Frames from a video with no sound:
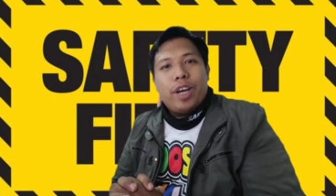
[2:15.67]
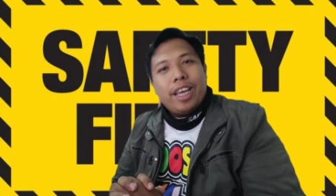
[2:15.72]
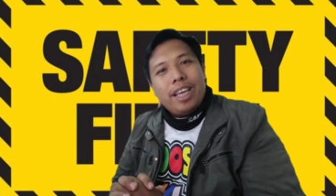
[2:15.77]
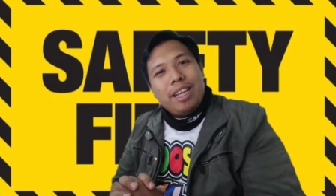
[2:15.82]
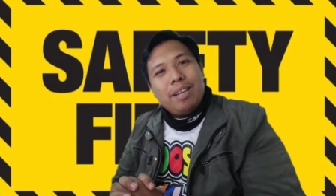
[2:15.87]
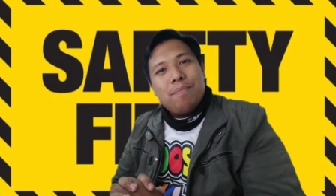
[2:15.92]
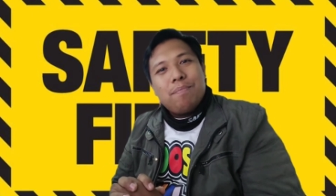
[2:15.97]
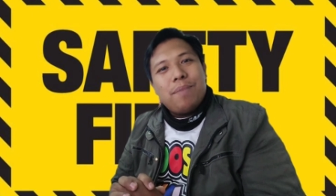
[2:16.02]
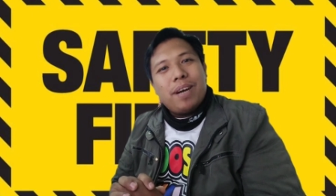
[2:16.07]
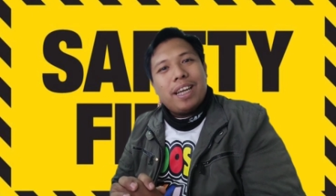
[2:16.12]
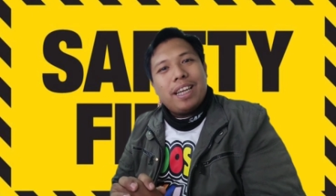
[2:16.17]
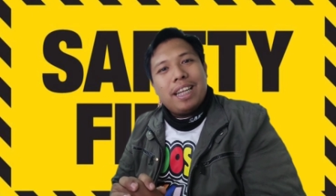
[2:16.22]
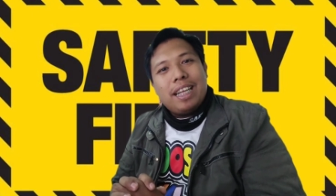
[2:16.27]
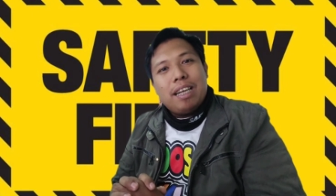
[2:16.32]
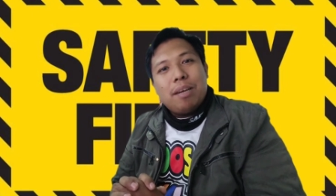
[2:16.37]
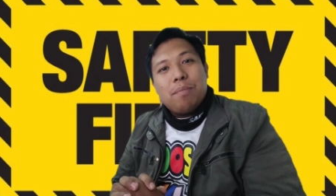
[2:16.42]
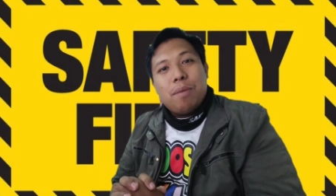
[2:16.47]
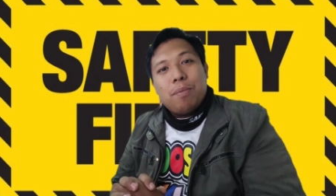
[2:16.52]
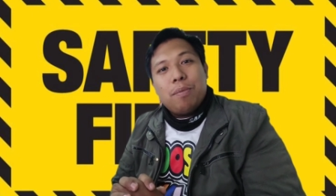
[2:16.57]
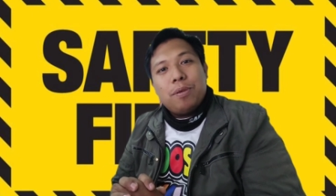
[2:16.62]
Okay?
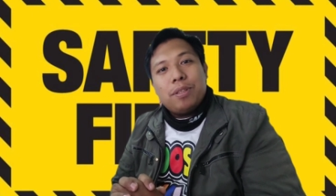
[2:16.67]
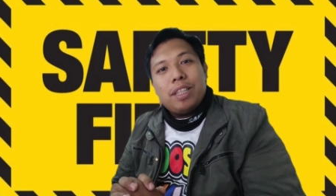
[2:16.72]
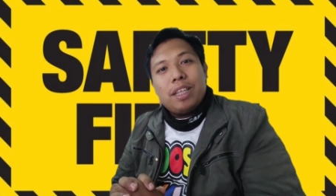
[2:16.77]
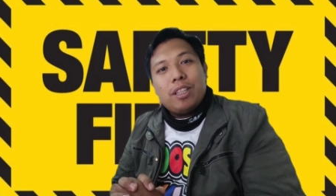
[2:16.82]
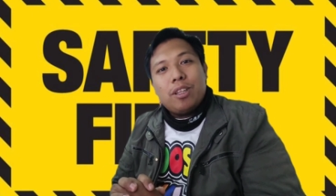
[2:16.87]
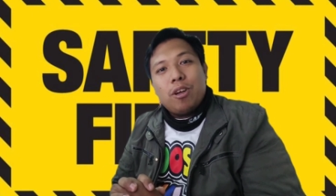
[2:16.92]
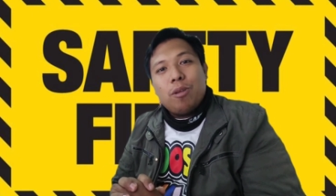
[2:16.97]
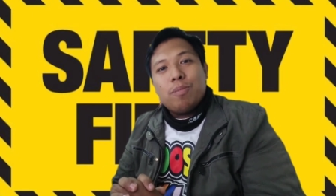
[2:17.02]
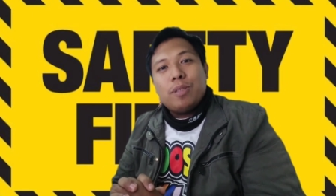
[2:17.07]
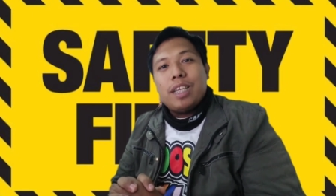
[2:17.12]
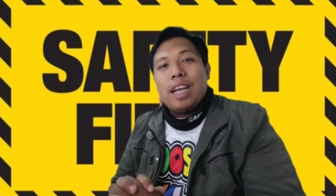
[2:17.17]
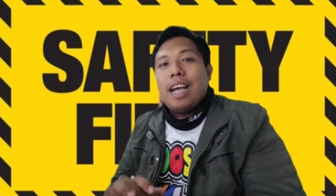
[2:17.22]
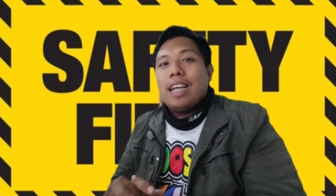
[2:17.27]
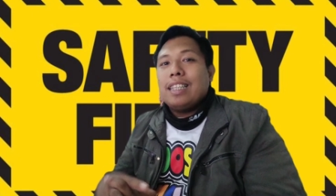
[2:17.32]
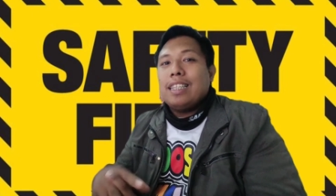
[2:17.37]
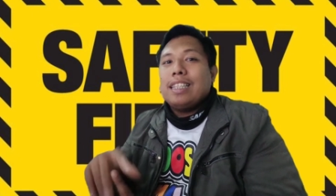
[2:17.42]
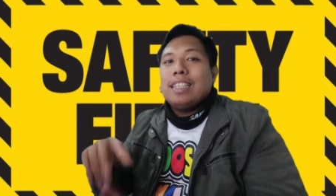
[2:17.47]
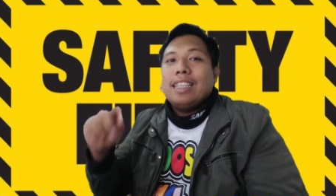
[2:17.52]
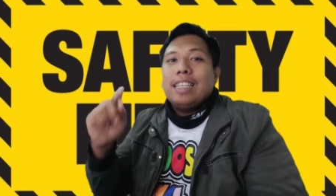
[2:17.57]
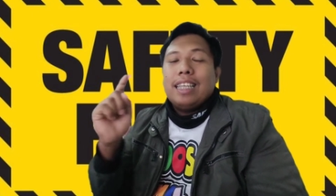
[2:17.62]
Makinig ka mabuti, Trops,
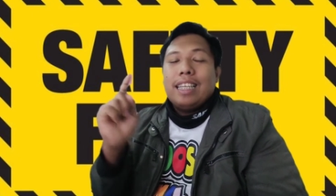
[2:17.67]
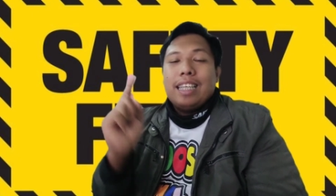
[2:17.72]
at